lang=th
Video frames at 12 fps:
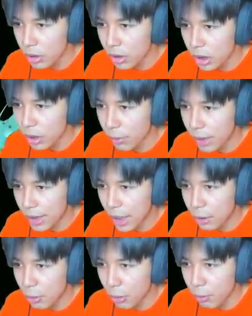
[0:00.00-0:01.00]
แต่ไม่ไรได้
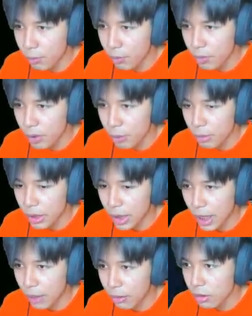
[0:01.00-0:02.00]
อยู่จะ
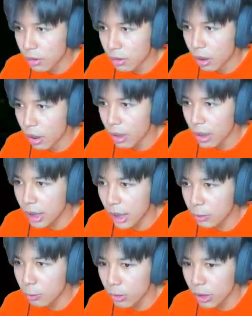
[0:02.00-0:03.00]
ตายแล้วเฮ้ยอย่ารั
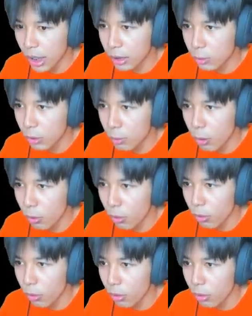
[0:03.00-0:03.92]
ดกูรัดกูพวกโง่